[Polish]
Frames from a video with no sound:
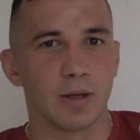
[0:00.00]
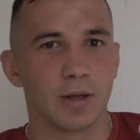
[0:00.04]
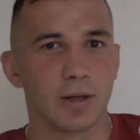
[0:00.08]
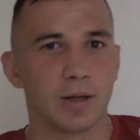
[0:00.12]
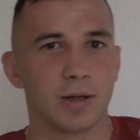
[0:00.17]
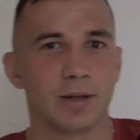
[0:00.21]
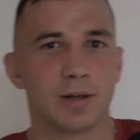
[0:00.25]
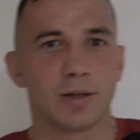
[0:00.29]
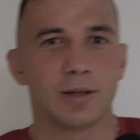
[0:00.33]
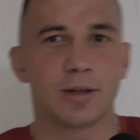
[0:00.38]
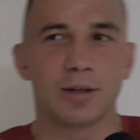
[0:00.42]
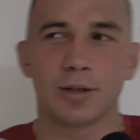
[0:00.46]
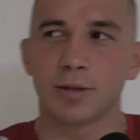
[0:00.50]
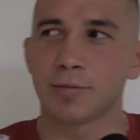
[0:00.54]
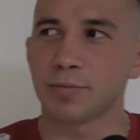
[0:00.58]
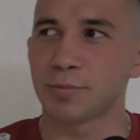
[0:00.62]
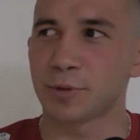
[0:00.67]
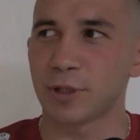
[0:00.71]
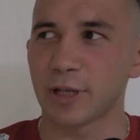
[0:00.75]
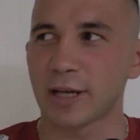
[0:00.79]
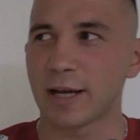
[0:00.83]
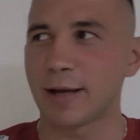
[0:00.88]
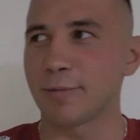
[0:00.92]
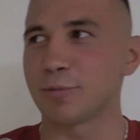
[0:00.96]
E,
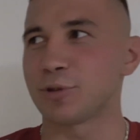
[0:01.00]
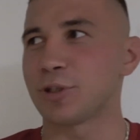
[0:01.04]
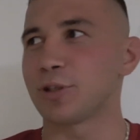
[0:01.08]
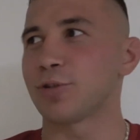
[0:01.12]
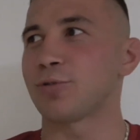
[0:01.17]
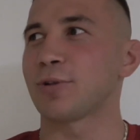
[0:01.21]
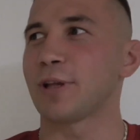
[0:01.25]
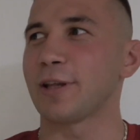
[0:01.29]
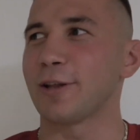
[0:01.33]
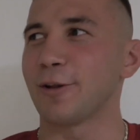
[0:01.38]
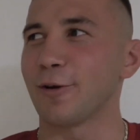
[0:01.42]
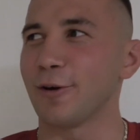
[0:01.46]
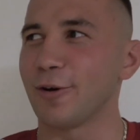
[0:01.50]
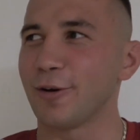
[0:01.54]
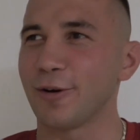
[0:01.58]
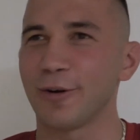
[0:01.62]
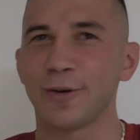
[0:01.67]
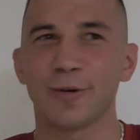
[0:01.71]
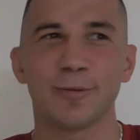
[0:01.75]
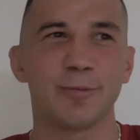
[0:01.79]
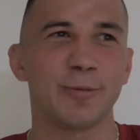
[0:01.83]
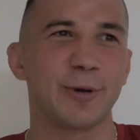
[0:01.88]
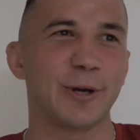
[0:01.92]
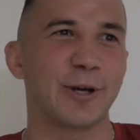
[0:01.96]
przyjechałem się tutaj
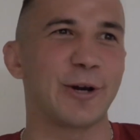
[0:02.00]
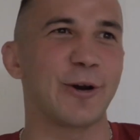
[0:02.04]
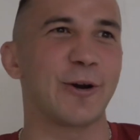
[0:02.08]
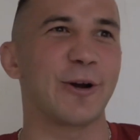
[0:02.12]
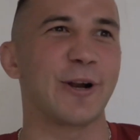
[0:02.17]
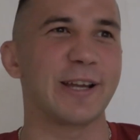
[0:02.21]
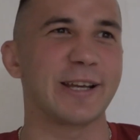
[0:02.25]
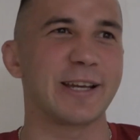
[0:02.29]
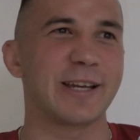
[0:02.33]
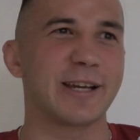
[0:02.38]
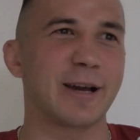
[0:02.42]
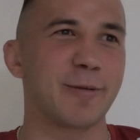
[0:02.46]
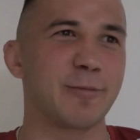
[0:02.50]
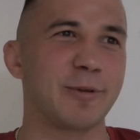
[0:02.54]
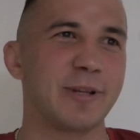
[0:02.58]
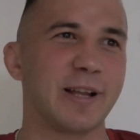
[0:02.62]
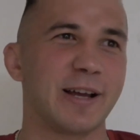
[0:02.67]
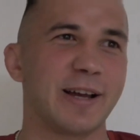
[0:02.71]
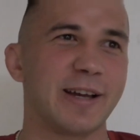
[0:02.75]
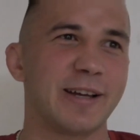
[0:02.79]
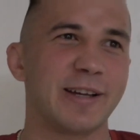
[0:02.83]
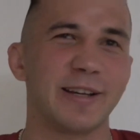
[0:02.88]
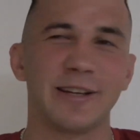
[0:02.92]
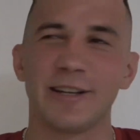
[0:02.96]
do mojego kolegi
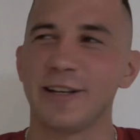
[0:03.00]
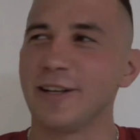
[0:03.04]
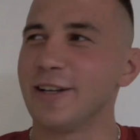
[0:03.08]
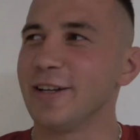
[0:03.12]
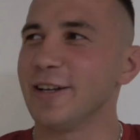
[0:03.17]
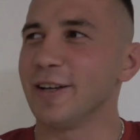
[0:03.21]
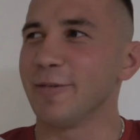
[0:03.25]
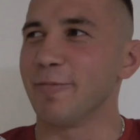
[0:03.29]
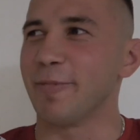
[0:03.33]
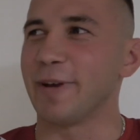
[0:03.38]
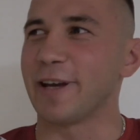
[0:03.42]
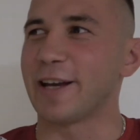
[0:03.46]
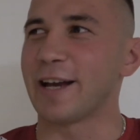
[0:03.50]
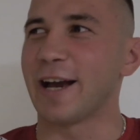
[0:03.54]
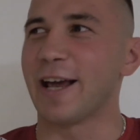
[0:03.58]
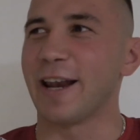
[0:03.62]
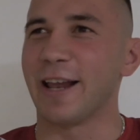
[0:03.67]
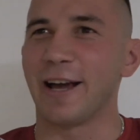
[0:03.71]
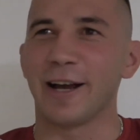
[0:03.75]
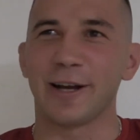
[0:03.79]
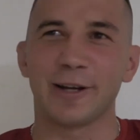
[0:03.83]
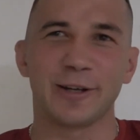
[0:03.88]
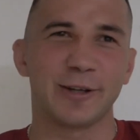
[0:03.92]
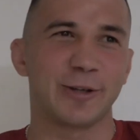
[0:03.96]
Kamila
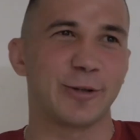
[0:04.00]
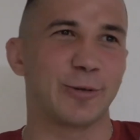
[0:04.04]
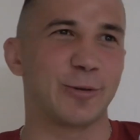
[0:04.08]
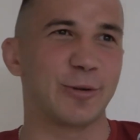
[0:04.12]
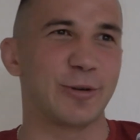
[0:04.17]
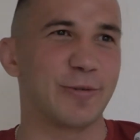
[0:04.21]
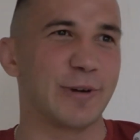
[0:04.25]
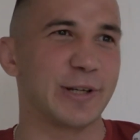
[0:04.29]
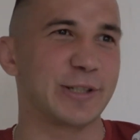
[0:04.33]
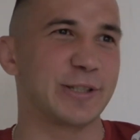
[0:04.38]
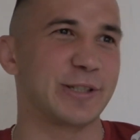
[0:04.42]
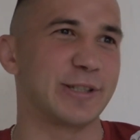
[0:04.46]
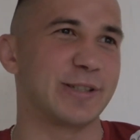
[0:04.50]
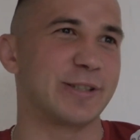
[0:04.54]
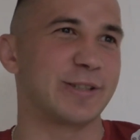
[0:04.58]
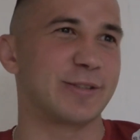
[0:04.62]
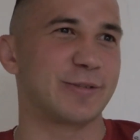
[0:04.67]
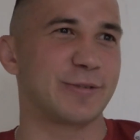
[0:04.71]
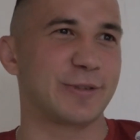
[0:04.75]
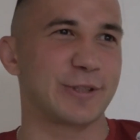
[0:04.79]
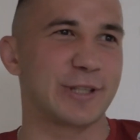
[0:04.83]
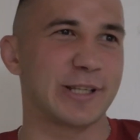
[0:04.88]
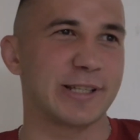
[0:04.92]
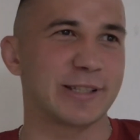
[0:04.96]
Mękala, który właśnie
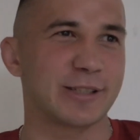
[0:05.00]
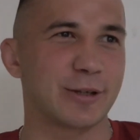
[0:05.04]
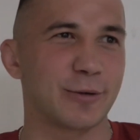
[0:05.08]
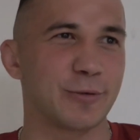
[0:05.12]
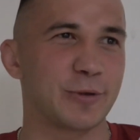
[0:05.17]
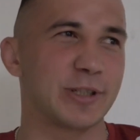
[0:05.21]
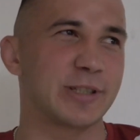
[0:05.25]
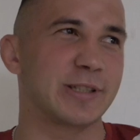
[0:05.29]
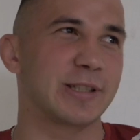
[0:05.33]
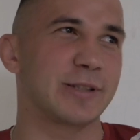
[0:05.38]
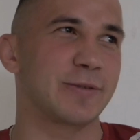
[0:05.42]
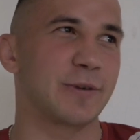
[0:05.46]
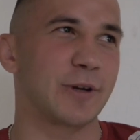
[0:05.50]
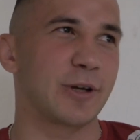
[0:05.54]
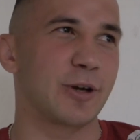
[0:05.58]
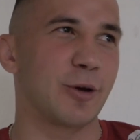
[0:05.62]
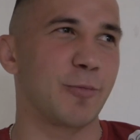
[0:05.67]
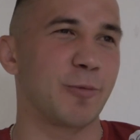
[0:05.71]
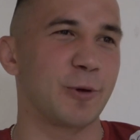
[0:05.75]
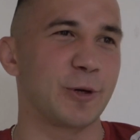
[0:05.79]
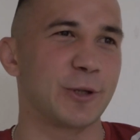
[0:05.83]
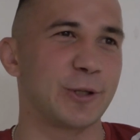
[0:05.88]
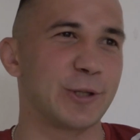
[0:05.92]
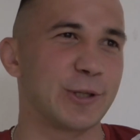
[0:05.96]
zwycięsko wyszedł ze swojego
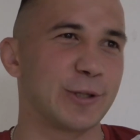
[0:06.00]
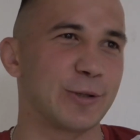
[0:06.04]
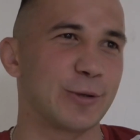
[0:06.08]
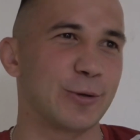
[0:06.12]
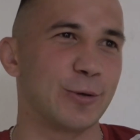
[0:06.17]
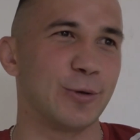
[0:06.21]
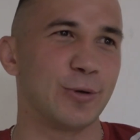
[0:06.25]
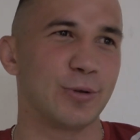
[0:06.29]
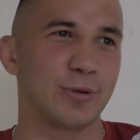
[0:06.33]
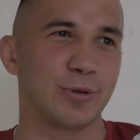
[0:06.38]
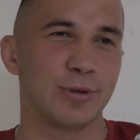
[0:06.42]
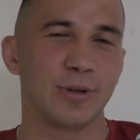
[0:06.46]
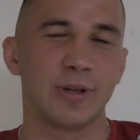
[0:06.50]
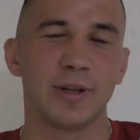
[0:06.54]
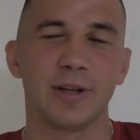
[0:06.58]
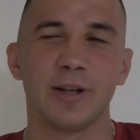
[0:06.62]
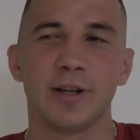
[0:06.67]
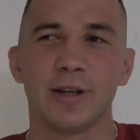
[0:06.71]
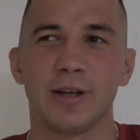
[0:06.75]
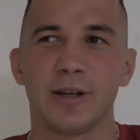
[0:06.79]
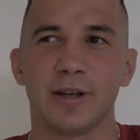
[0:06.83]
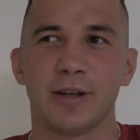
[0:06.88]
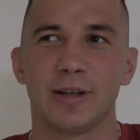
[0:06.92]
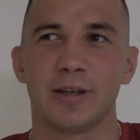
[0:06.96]
pojedynku.
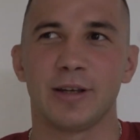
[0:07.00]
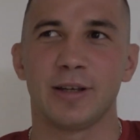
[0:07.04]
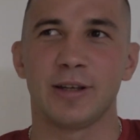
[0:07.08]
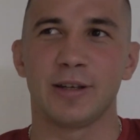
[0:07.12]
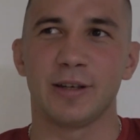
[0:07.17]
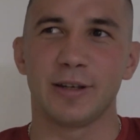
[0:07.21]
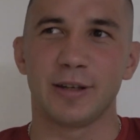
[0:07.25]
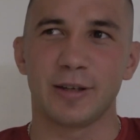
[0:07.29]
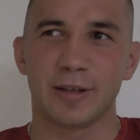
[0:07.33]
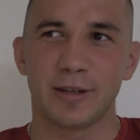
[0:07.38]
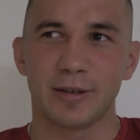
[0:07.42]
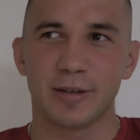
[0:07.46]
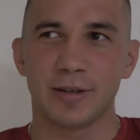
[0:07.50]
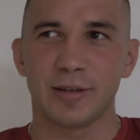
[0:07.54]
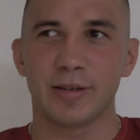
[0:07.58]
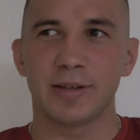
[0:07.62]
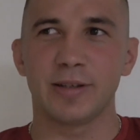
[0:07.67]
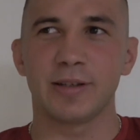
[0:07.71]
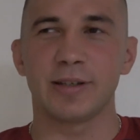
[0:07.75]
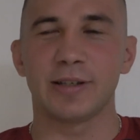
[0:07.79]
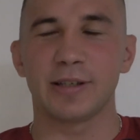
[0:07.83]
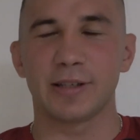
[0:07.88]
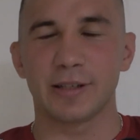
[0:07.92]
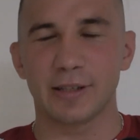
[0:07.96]
E,
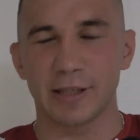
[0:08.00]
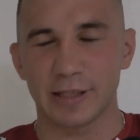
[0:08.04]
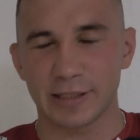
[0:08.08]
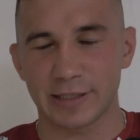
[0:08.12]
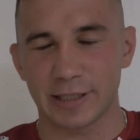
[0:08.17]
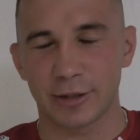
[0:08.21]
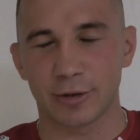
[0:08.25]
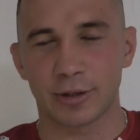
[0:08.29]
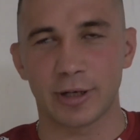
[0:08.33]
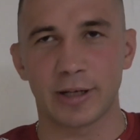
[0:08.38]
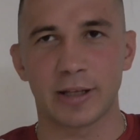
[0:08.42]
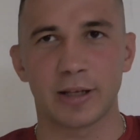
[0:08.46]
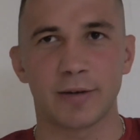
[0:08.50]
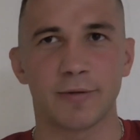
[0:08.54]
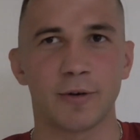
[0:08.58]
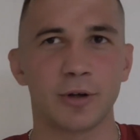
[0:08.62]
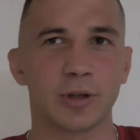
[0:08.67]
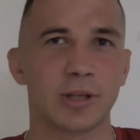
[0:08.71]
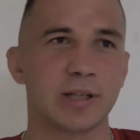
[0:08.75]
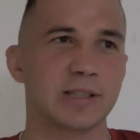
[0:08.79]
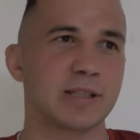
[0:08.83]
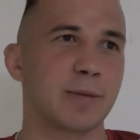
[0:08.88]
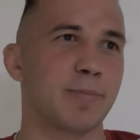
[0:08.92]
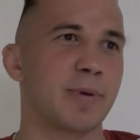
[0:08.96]
I jest jego trener
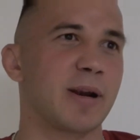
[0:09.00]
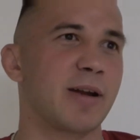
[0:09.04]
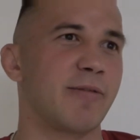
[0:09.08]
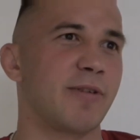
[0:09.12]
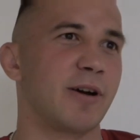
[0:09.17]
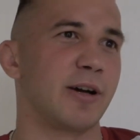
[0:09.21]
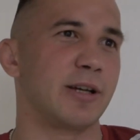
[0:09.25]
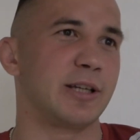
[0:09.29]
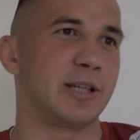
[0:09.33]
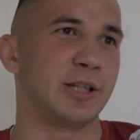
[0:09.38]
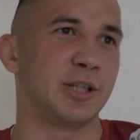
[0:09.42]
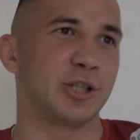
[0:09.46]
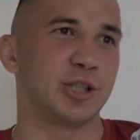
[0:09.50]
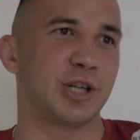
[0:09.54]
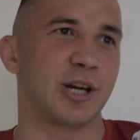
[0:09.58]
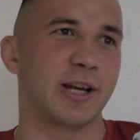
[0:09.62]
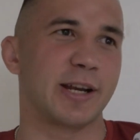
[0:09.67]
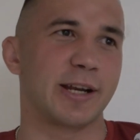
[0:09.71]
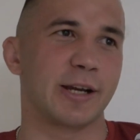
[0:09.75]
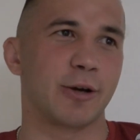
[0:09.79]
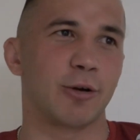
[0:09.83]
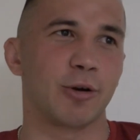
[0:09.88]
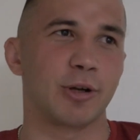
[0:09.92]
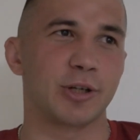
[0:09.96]
Wojtek Zaprawa i
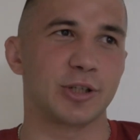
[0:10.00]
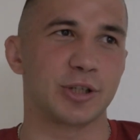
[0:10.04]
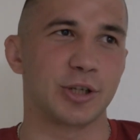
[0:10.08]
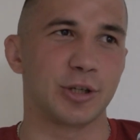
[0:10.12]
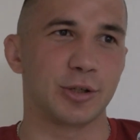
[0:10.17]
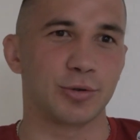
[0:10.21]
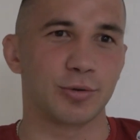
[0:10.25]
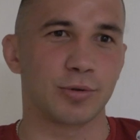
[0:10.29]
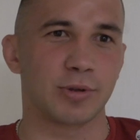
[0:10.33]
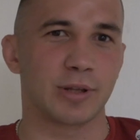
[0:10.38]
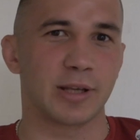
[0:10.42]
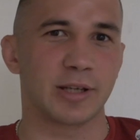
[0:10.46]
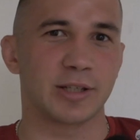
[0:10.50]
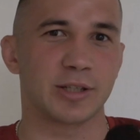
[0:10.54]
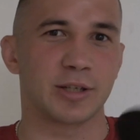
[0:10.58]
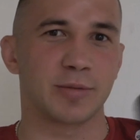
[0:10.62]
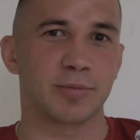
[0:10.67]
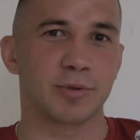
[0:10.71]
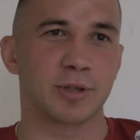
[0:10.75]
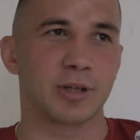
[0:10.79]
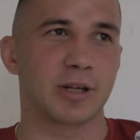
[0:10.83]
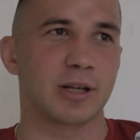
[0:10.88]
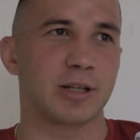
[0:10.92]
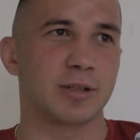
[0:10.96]
Czarek Oleksiejczuk, także przyjechał.